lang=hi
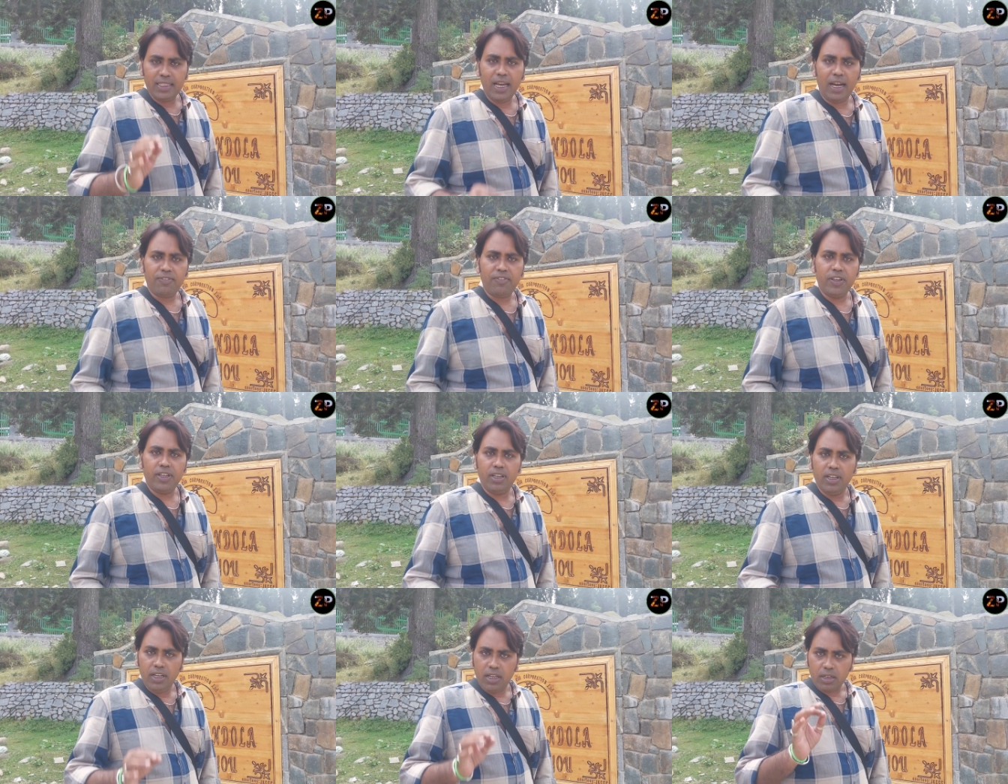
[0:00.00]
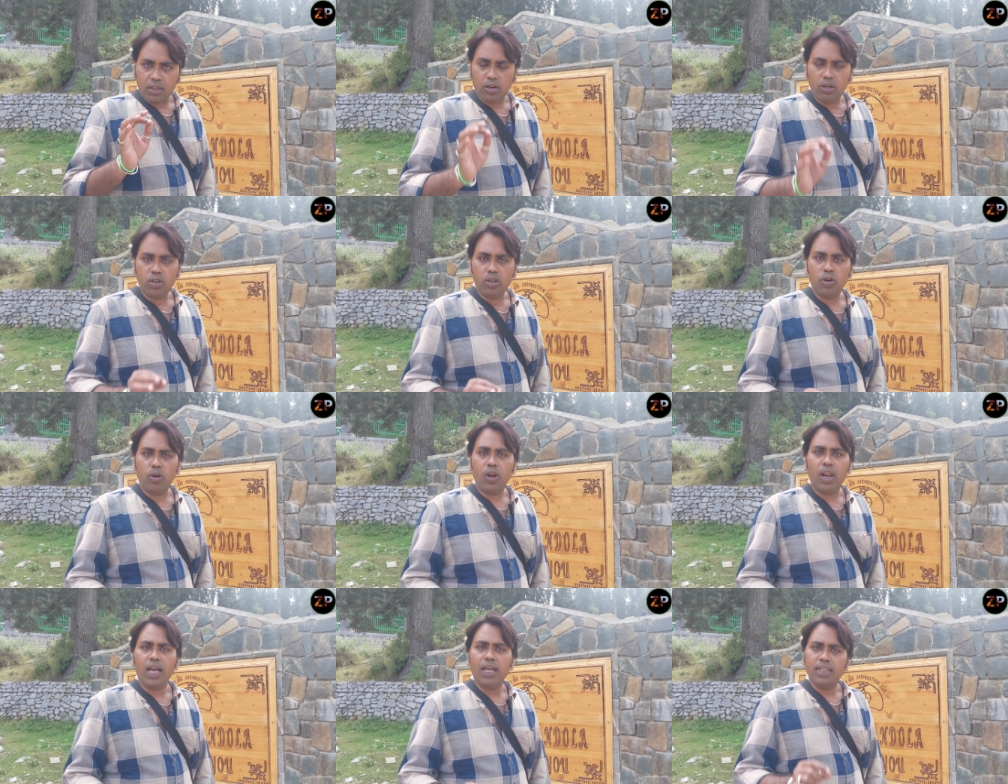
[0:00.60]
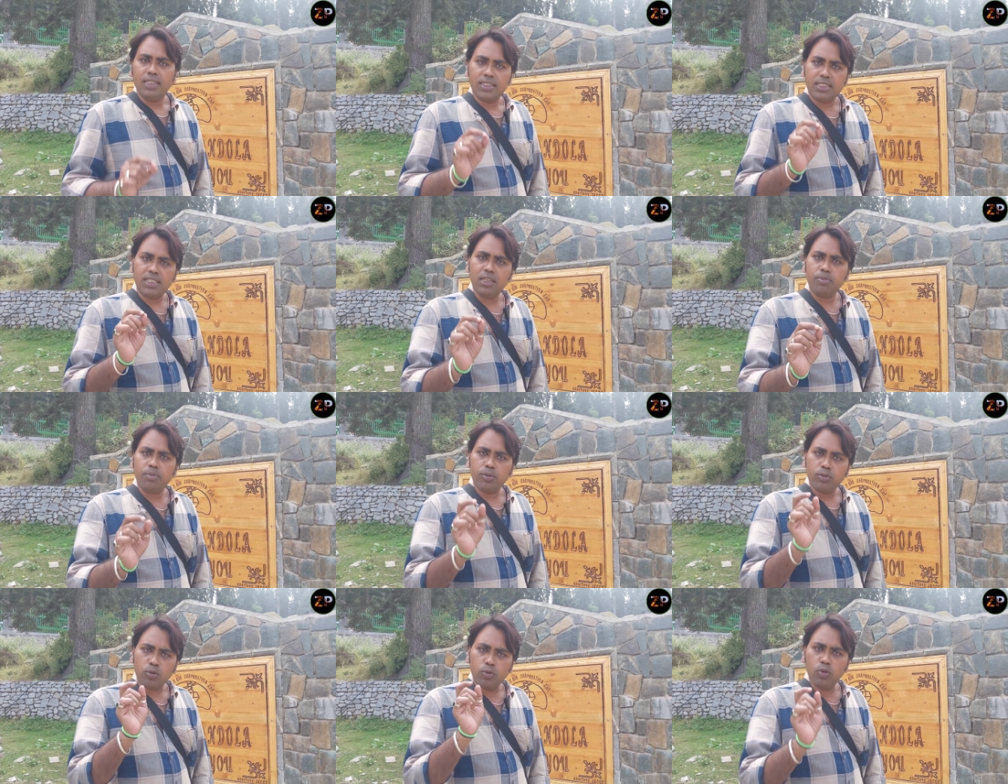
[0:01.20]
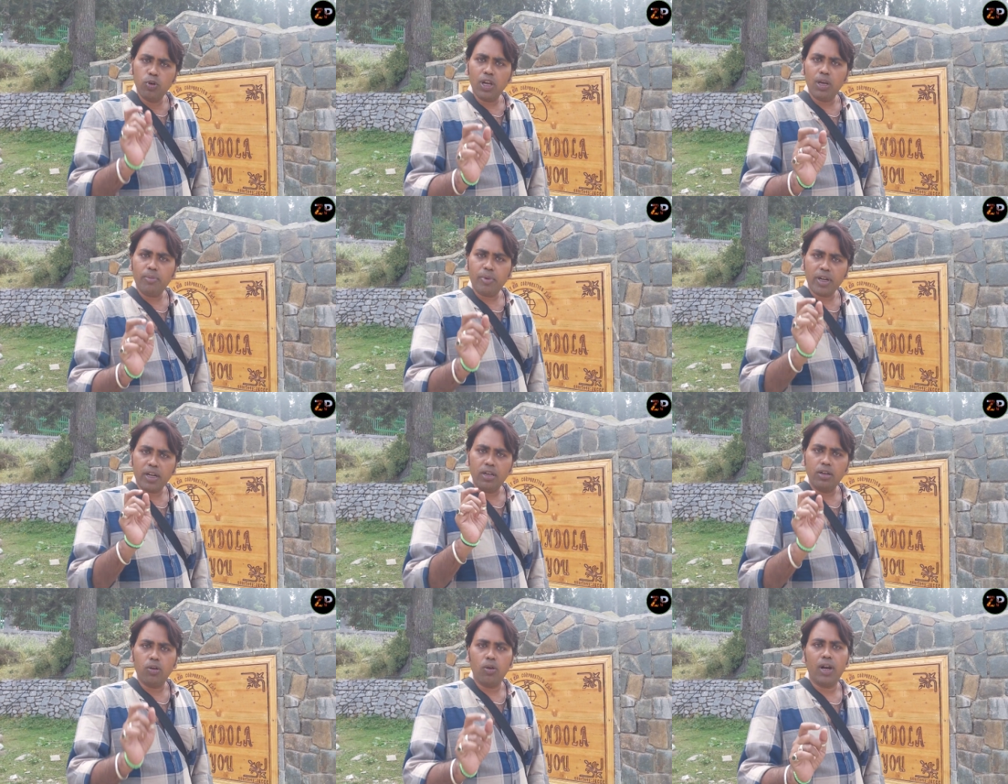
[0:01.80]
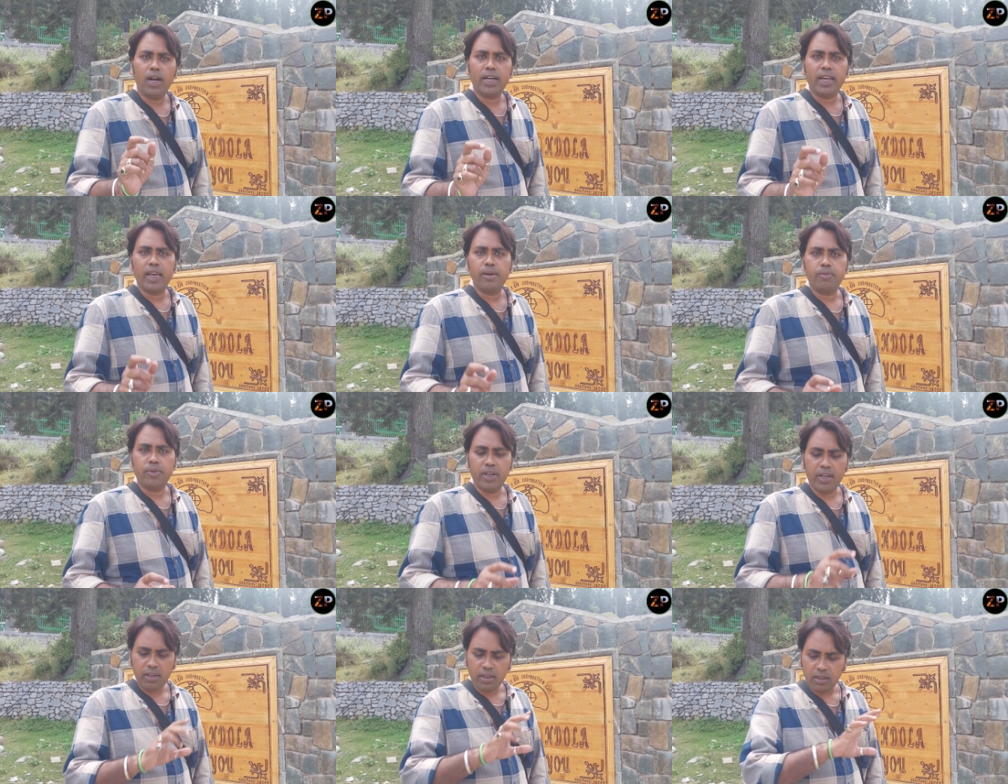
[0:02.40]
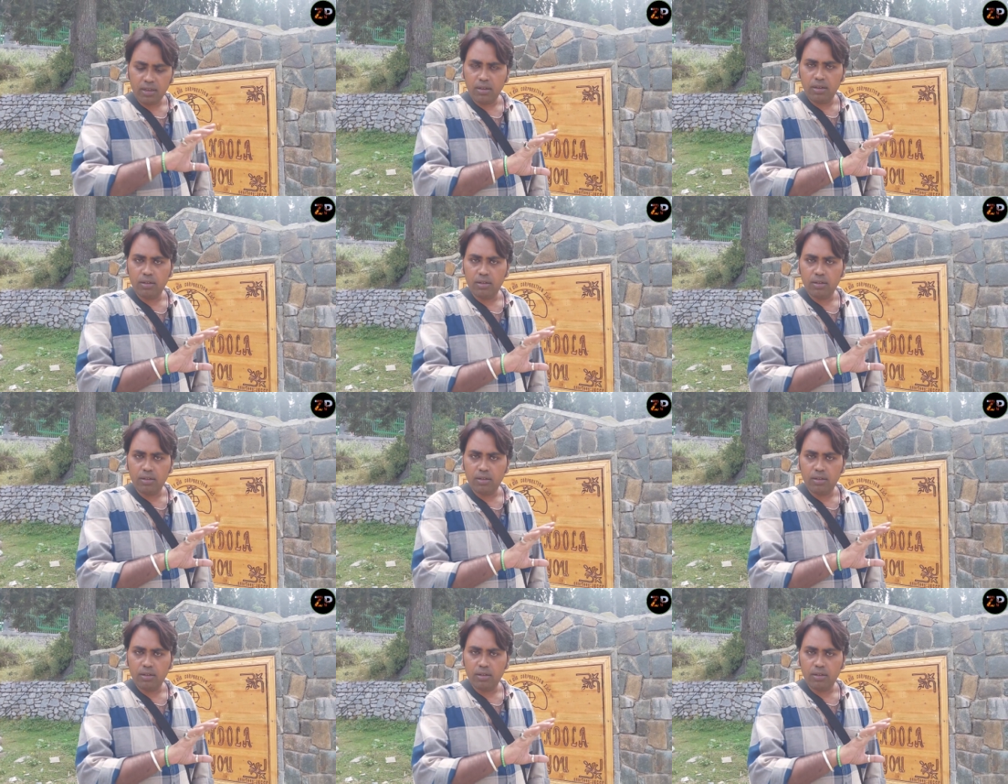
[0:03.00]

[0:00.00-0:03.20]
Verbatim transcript: या फिर गंडोला सिर्फ गूगल पे गंडोला टाइप करें